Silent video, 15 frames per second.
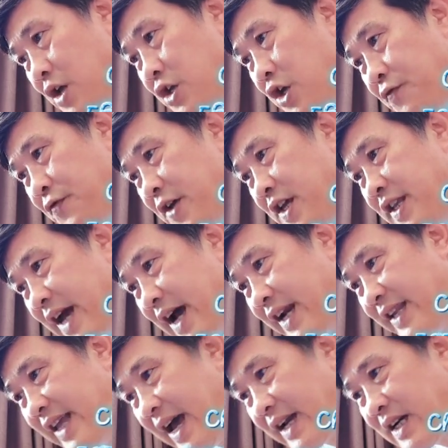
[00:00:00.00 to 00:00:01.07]
Dương Phi
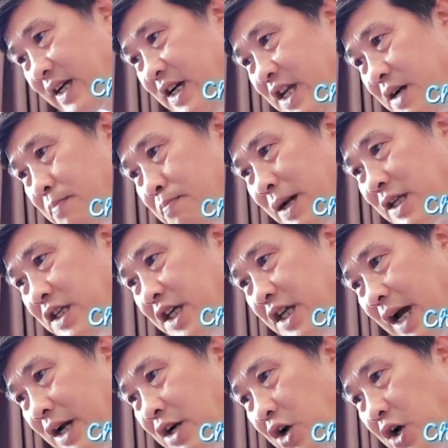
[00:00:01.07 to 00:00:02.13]
nhàn nhạt liếc mắt nhìn
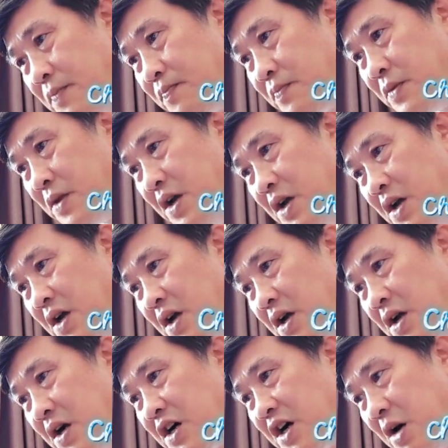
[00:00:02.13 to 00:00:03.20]
hắn nói,
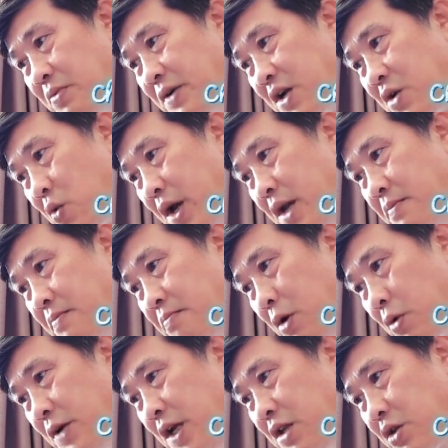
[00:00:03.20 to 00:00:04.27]
không nên quên
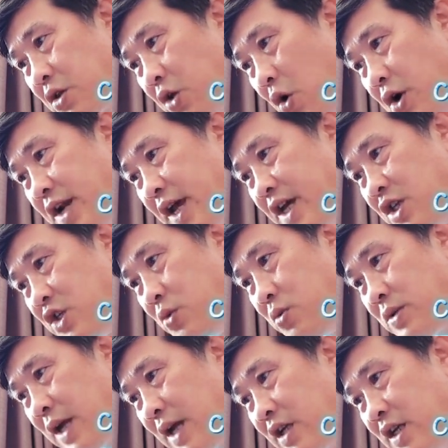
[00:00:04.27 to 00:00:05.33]
mục đích tối nay
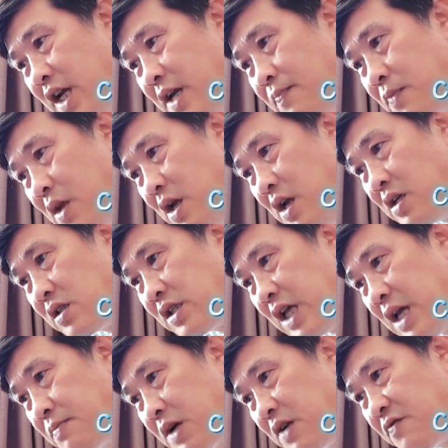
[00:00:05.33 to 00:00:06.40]
chúng ta tới đây,
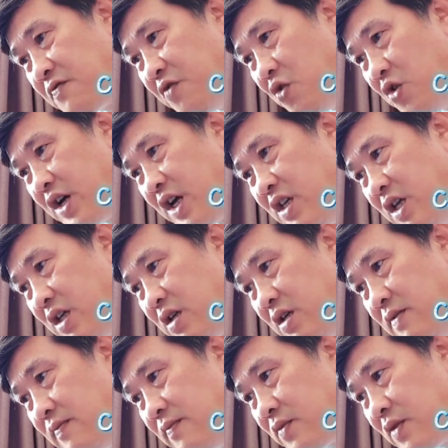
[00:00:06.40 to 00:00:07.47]
xem kịch vui cái gì chứ.
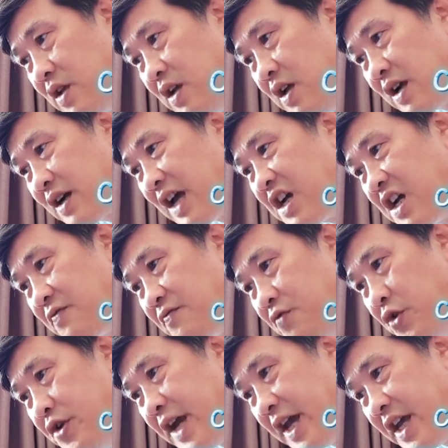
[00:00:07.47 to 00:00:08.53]
Cái kịch
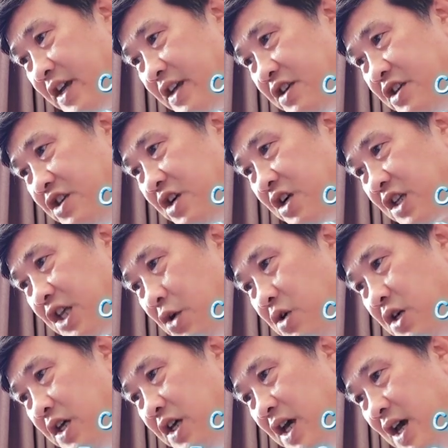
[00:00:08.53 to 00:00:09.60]
vui này, Dương Thiếu
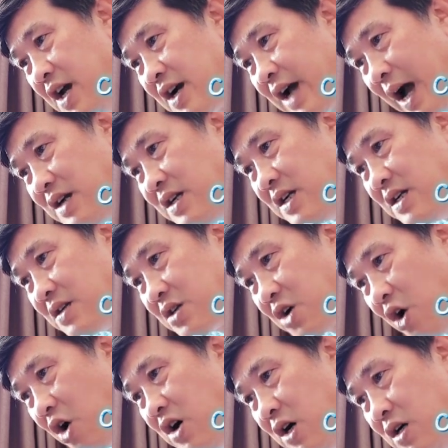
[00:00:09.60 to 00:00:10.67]
người khẳng định
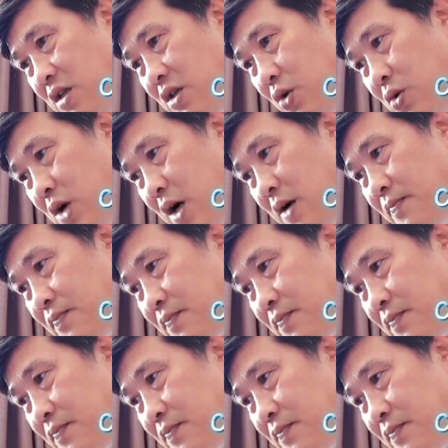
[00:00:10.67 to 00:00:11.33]
có hứng thú đó.